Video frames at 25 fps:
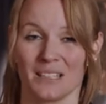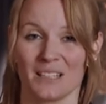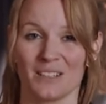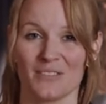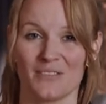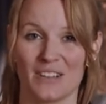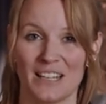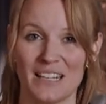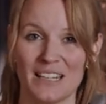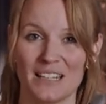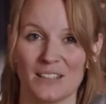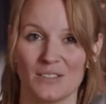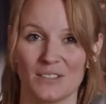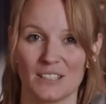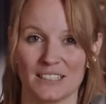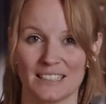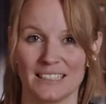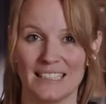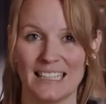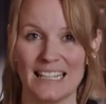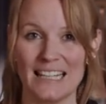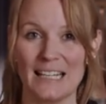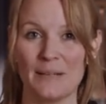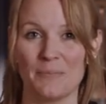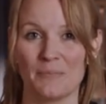wenn da was
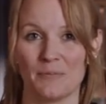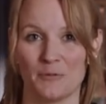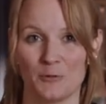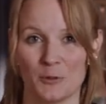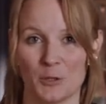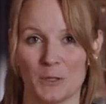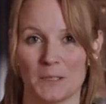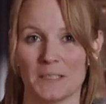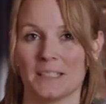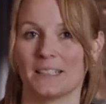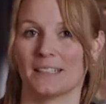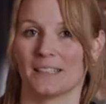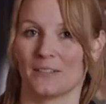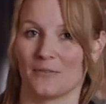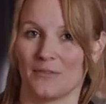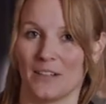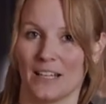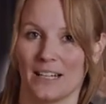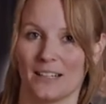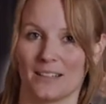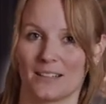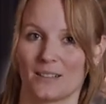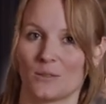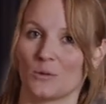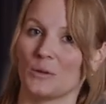leben würde, dann wäre
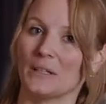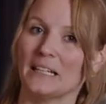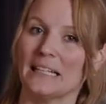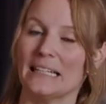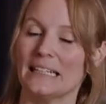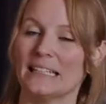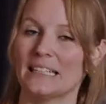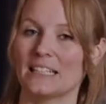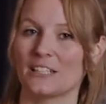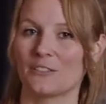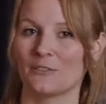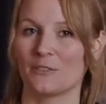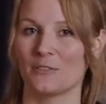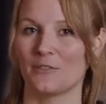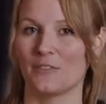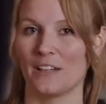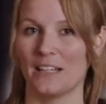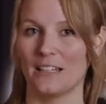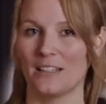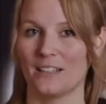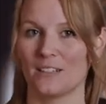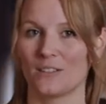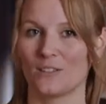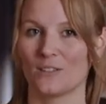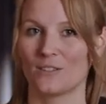das so ähnlich wie
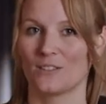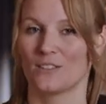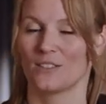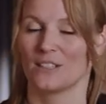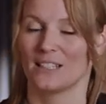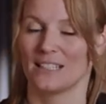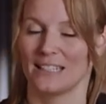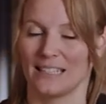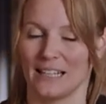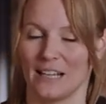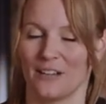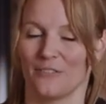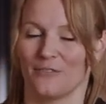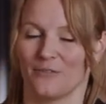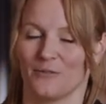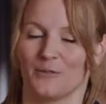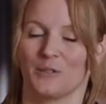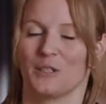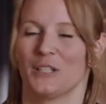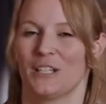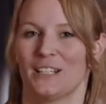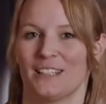wenn ihr sehr früh